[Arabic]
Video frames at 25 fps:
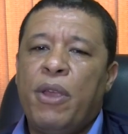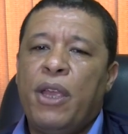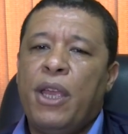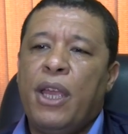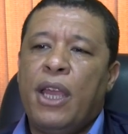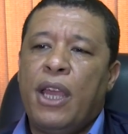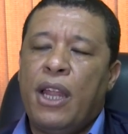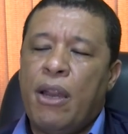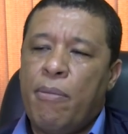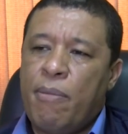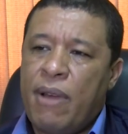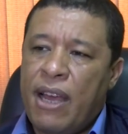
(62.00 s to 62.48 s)

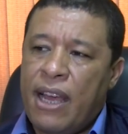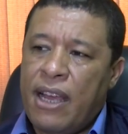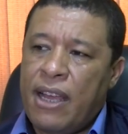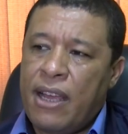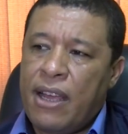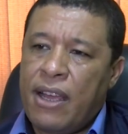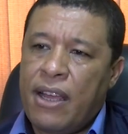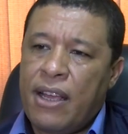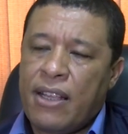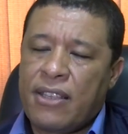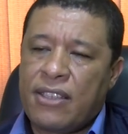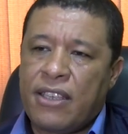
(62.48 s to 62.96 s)

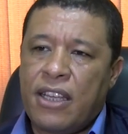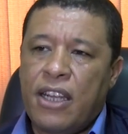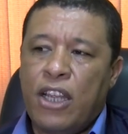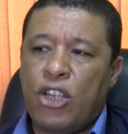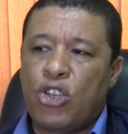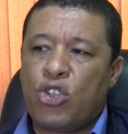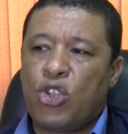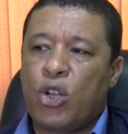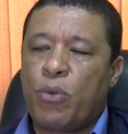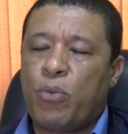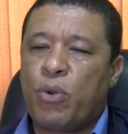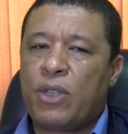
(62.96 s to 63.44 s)
بالماء الصالح
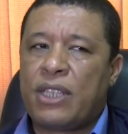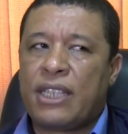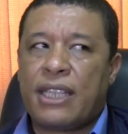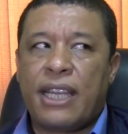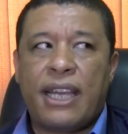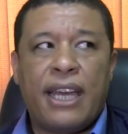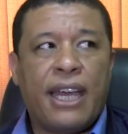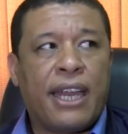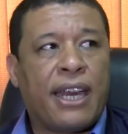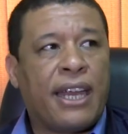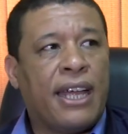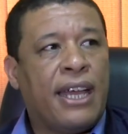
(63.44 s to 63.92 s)
الشرب
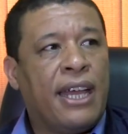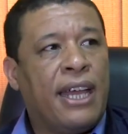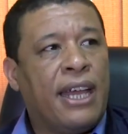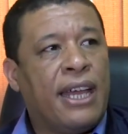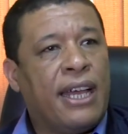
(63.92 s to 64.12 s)
والتطهير